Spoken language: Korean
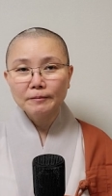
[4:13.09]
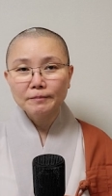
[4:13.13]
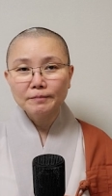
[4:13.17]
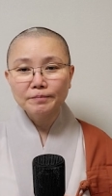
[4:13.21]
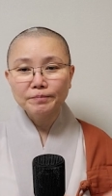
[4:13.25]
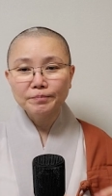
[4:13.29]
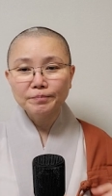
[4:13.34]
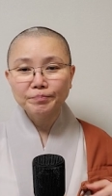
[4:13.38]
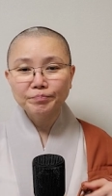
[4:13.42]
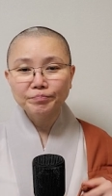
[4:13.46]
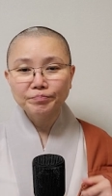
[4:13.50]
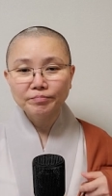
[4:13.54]

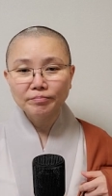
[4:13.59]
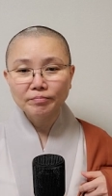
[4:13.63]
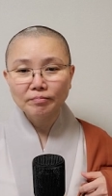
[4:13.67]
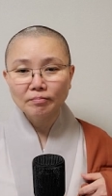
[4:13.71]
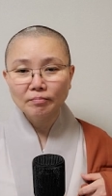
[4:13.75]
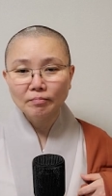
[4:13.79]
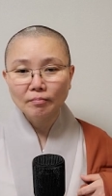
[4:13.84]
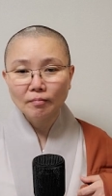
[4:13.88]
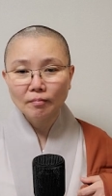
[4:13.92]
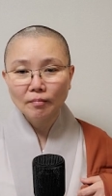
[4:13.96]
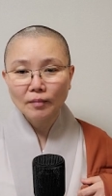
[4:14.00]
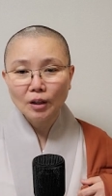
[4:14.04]

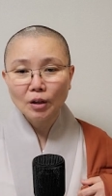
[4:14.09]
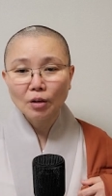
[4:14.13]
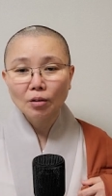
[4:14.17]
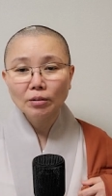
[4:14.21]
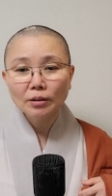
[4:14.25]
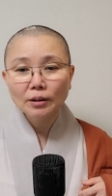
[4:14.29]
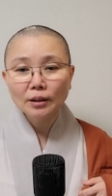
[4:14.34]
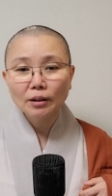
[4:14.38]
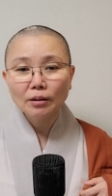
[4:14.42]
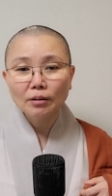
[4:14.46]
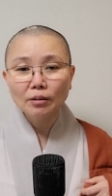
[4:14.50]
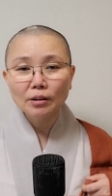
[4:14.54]
음,
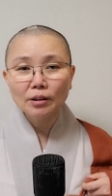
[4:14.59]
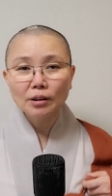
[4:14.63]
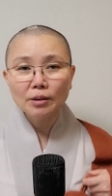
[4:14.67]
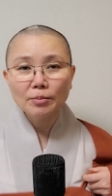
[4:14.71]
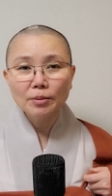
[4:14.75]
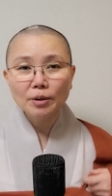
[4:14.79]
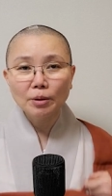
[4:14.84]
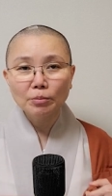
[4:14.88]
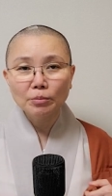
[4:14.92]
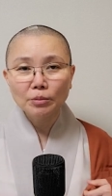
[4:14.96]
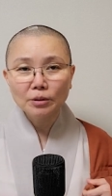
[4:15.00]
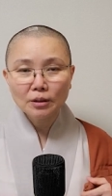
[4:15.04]
거기에 걸림이
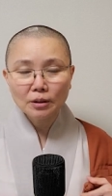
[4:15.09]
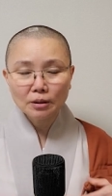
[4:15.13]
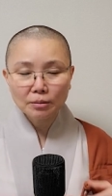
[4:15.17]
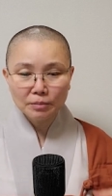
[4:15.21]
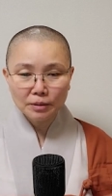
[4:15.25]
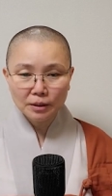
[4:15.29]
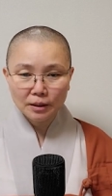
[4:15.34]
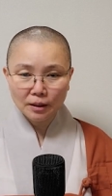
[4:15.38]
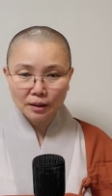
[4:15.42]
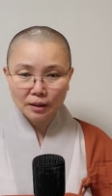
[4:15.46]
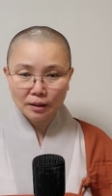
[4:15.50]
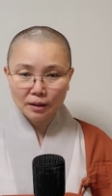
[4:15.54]
없는
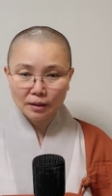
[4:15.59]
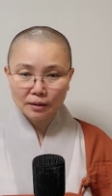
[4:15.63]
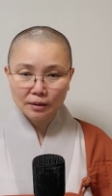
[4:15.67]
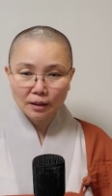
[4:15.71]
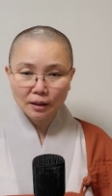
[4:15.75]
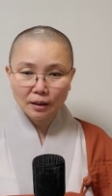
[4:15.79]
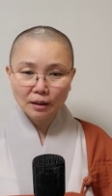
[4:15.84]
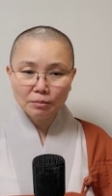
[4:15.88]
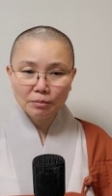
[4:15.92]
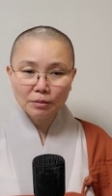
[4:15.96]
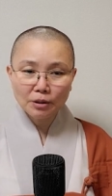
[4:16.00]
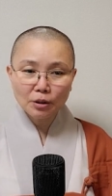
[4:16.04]
겁니다.
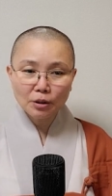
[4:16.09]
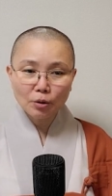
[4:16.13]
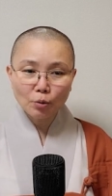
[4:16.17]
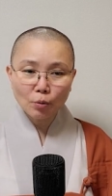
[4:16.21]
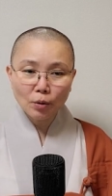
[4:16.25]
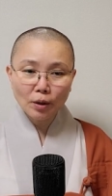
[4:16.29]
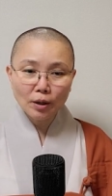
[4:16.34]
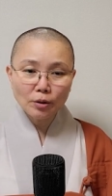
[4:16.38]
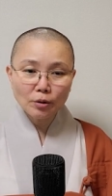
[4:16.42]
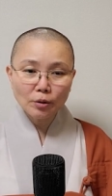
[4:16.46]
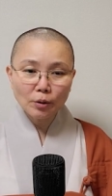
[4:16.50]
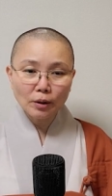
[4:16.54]
사람들이
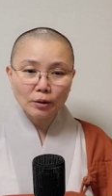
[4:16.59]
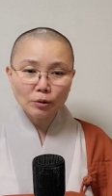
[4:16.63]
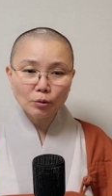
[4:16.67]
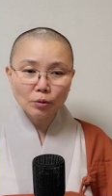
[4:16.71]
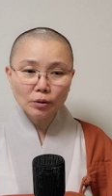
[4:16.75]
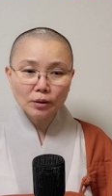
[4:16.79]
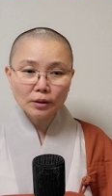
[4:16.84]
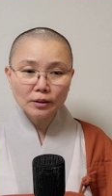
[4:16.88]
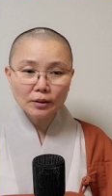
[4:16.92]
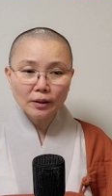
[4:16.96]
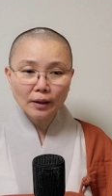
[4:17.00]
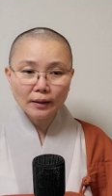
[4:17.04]
왜
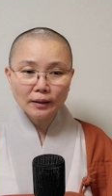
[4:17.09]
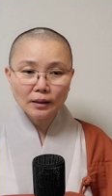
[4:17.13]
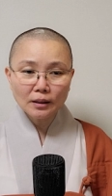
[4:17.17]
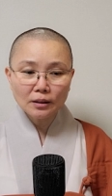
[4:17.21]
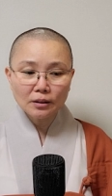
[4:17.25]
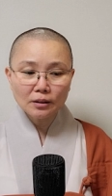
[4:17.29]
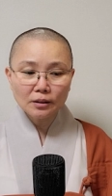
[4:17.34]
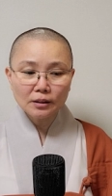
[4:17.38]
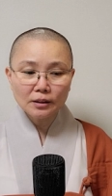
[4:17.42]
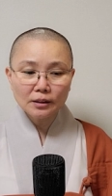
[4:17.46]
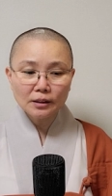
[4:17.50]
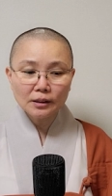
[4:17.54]
나누어
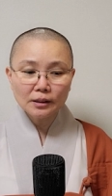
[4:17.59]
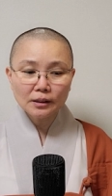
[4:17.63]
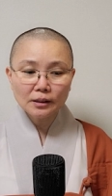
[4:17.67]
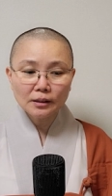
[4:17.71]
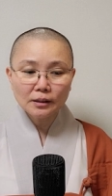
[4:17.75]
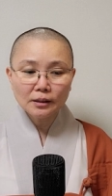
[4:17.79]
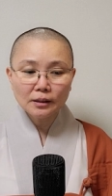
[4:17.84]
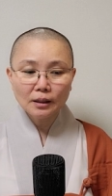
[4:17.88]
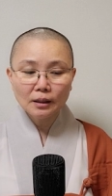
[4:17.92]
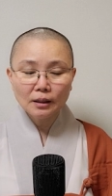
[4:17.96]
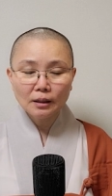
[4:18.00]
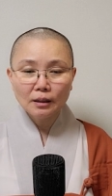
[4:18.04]

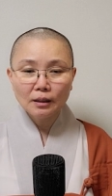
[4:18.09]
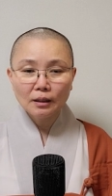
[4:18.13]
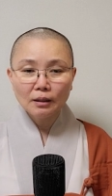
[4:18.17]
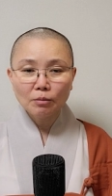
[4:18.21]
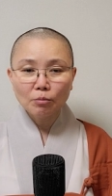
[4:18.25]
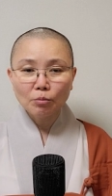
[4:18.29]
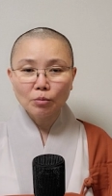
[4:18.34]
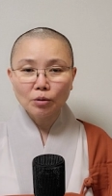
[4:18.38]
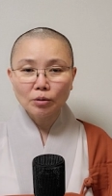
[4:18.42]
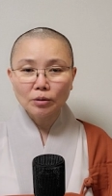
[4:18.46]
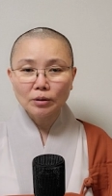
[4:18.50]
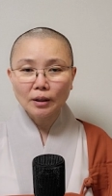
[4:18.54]
놨는지
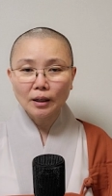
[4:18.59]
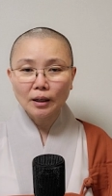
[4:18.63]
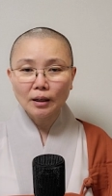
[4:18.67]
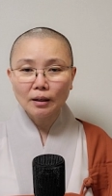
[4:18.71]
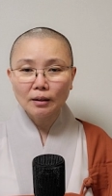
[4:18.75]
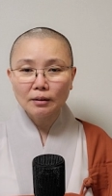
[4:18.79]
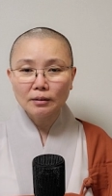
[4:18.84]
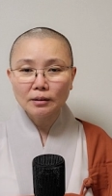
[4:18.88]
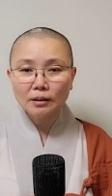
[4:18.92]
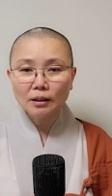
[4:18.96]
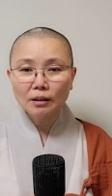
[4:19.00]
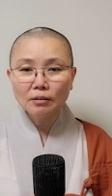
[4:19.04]
뭐 다
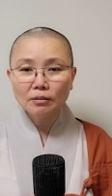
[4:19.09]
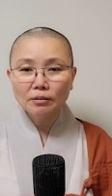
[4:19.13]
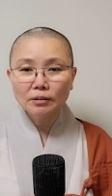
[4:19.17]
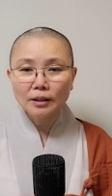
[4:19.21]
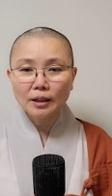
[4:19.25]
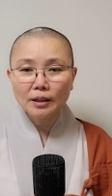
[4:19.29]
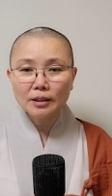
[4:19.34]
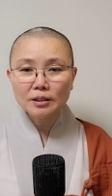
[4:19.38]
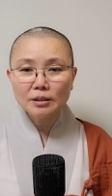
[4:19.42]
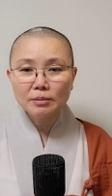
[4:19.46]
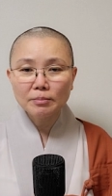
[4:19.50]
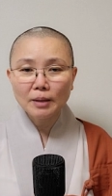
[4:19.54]
이해는
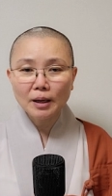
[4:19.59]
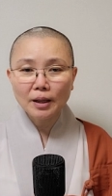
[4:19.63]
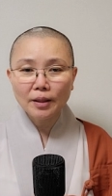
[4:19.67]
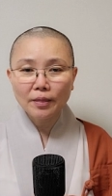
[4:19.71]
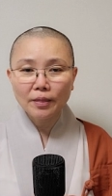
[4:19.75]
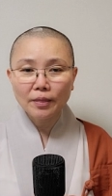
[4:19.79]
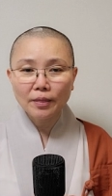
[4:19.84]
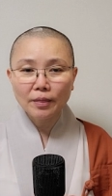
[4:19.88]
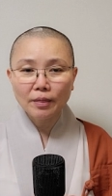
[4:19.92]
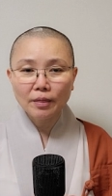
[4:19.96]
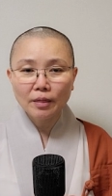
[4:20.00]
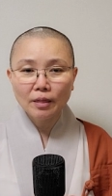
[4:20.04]

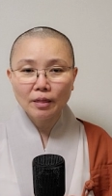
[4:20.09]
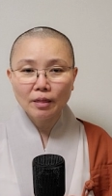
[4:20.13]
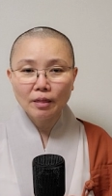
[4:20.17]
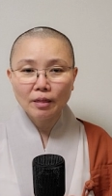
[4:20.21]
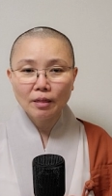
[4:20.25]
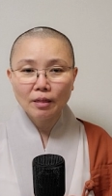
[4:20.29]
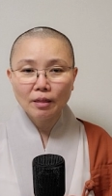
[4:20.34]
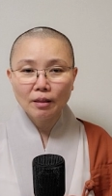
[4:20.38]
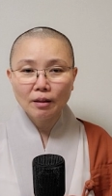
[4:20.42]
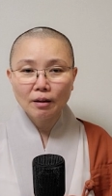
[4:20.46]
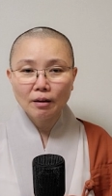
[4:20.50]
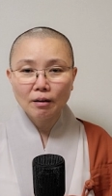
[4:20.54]
되지만
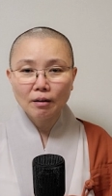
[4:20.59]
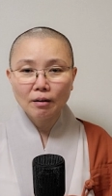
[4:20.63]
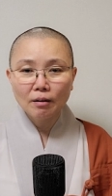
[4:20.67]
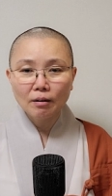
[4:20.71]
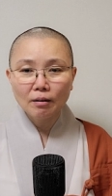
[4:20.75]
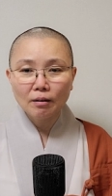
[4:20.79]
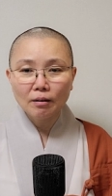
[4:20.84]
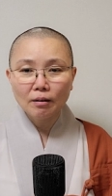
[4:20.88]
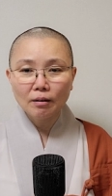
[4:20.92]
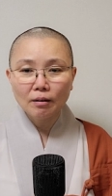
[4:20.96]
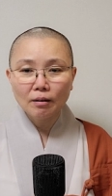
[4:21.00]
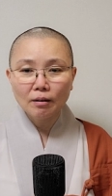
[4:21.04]

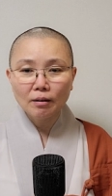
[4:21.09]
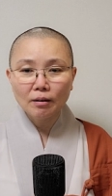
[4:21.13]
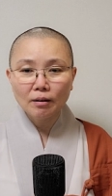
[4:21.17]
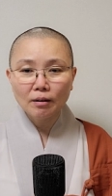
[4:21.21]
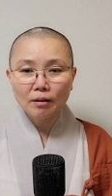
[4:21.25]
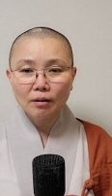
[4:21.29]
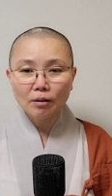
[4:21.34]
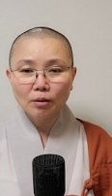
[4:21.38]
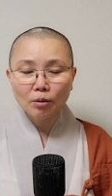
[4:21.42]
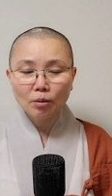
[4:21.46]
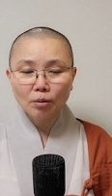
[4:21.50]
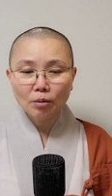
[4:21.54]
아,
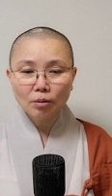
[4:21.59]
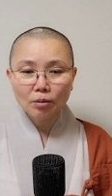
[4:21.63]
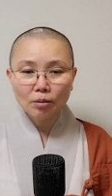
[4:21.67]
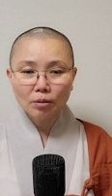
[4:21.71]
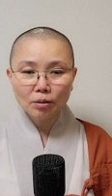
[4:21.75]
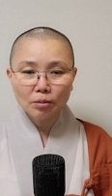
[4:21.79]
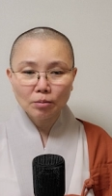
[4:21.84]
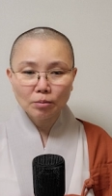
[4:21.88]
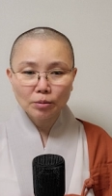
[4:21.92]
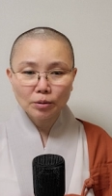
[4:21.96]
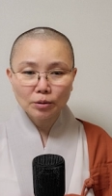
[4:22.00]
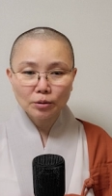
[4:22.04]
어,
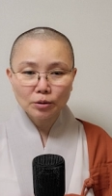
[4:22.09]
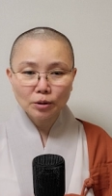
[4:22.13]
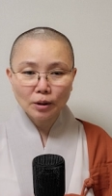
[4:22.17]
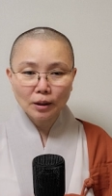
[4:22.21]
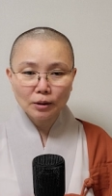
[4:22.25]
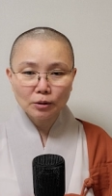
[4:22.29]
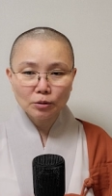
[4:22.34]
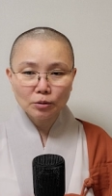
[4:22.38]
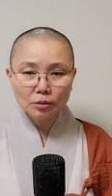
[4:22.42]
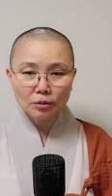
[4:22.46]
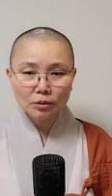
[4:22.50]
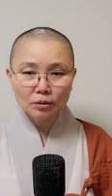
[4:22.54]
어,
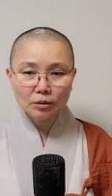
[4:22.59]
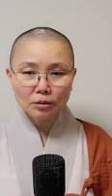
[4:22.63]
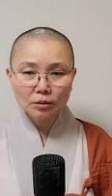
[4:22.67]
나